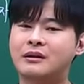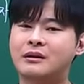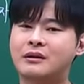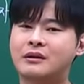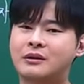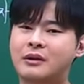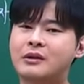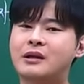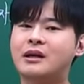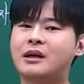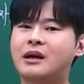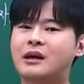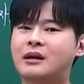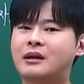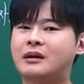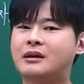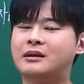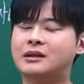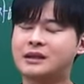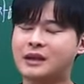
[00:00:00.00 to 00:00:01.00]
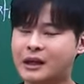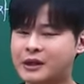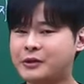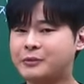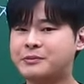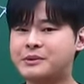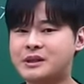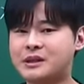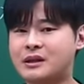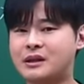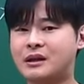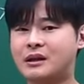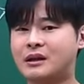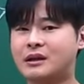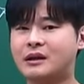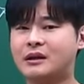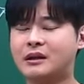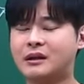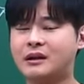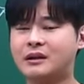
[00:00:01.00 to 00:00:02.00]
그러니까 시간이 없지.
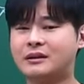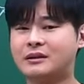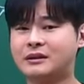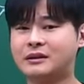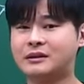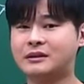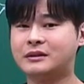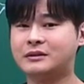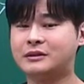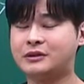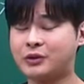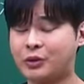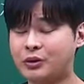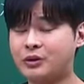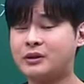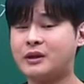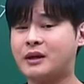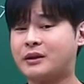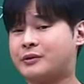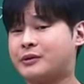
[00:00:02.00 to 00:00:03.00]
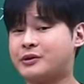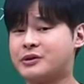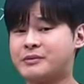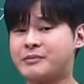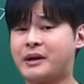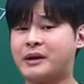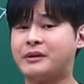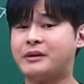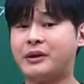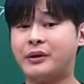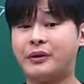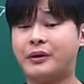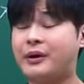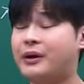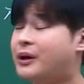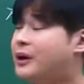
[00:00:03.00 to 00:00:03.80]
절대 그러시면 안 돼요.